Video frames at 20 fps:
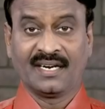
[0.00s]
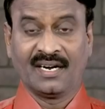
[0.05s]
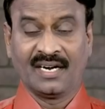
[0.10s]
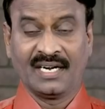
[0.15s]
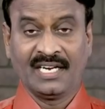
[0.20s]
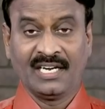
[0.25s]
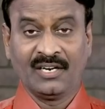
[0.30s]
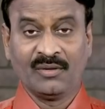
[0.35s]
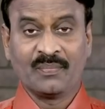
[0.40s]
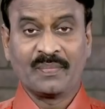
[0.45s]

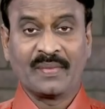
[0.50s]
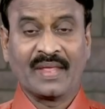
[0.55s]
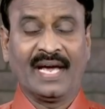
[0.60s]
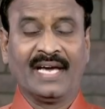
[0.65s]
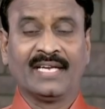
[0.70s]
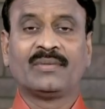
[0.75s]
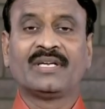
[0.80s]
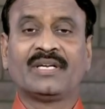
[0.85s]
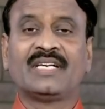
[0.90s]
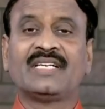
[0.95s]
நாளிலும்
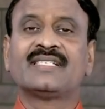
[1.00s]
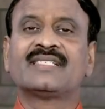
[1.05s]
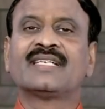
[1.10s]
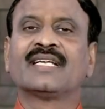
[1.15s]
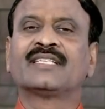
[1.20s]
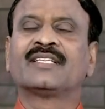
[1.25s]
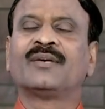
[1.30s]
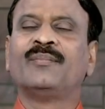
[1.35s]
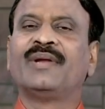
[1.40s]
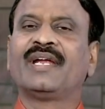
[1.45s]
அன்பரின்
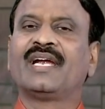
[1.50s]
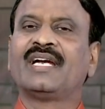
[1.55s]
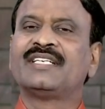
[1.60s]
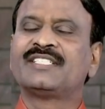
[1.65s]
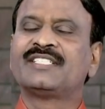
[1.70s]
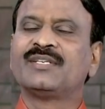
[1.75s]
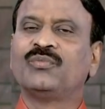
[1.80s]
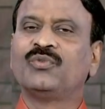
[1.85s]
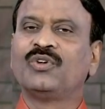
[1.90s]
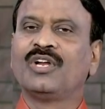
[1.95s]
சத்தம்
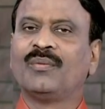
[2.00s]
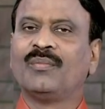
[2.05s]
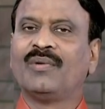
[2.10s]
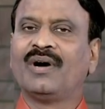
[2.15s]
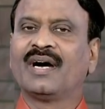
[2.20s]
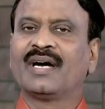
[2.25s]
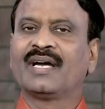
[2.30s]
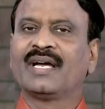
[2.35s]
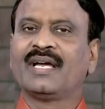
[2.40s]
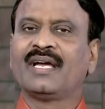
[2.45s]
நிகழ்ச்சி
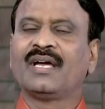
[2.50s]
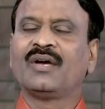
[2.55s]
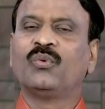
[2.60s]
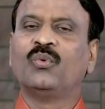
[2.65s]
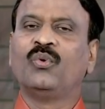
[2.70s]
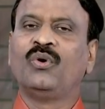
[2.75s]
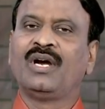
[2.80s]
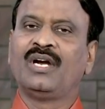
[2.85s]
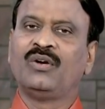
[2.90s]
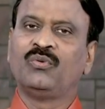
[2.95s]
மூலமாக
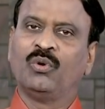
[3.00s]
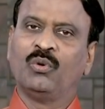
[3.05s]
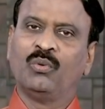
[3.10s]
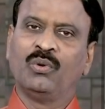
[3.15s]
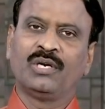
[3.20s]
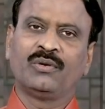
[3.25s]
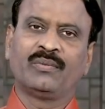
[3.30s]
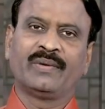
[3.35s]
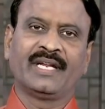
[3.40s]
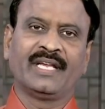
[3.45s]
உங்கள்
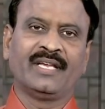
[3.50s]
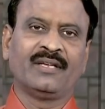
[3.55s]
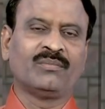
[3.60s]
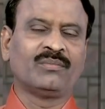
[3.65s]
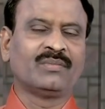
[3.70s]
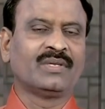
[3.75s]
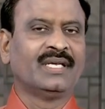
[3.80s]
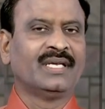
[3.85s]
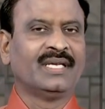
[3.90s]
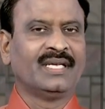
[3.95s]

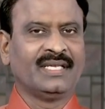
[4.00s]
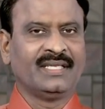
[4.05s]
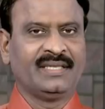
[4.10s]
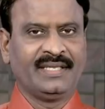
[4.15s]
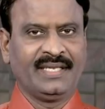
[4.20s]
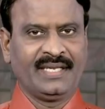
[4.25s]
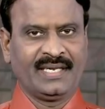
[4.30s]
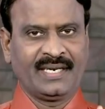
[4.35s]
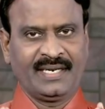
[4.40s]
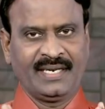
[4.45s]
ஒவ்வொருவரையும்
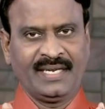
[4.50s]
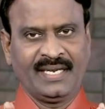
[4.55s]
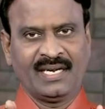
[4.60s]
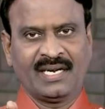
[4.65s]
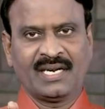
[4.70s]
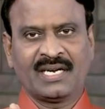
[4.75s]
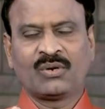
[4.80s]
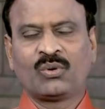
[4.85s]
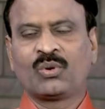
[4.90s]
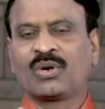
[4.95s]

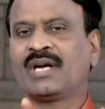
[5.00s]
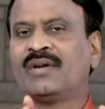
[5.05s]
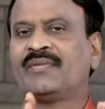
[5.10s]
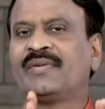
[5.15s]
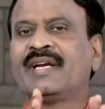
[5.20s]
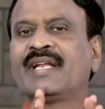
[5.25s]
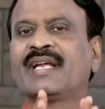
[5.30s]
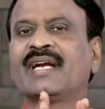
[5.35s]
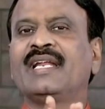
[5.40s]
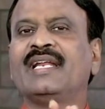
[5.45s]
நேரடியாக உங்கள்
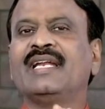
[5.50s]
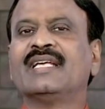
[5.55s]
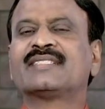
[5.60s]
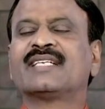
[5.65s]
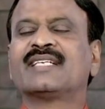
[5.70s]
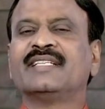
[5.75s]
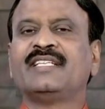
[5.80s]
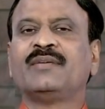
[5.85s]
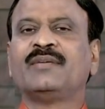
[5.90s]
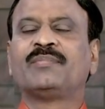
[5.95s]
வீடுகளிலே
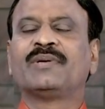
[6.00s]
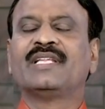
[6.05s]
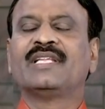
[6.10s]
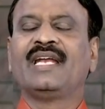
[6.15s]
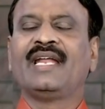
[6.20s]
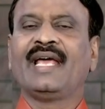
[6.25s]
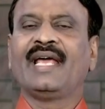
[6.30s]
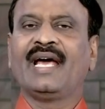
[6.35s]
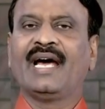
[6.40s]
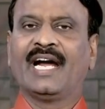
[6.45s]

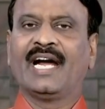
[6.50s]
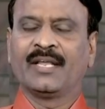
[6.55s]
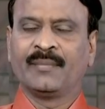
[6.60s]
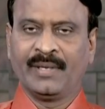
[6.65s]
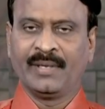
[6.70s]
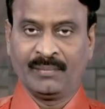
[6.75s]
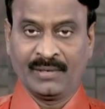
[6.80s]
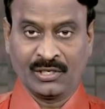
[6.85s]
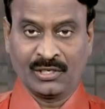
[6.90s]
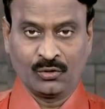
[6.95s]
சந்திப்பதிலே
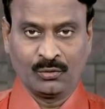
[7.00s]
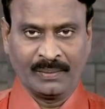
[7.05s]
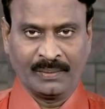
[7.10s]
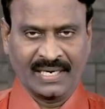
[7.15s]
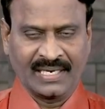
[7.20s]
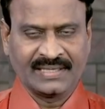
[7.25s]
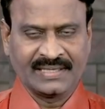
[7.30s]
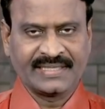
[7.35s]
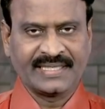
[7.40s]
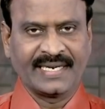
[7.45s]
அடிமை மிகவும்
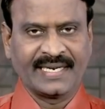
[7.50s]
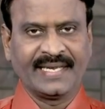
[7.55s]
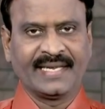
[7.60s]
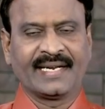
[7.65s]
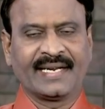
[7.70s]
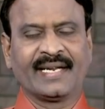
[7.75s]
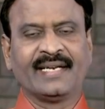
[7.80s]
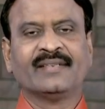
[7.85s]
மகிழ்ச்சி அடைகிறேன்